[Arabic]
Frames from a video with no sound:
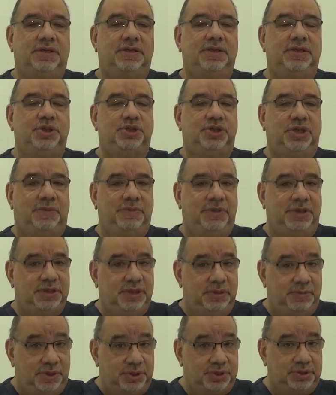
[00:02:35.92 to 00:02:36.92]
خريج جامعة
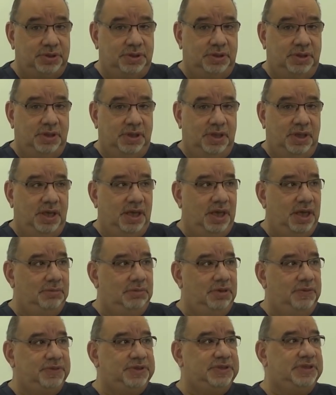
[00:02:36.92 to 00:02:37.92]
دمشق عام
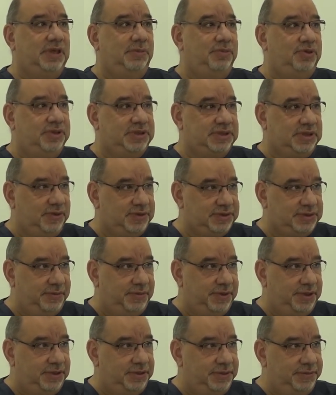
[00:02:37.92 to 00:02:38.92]

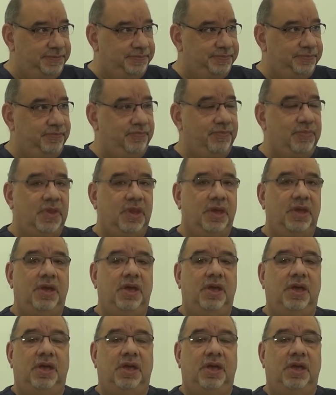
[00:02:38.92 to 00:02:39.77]
1979 جميل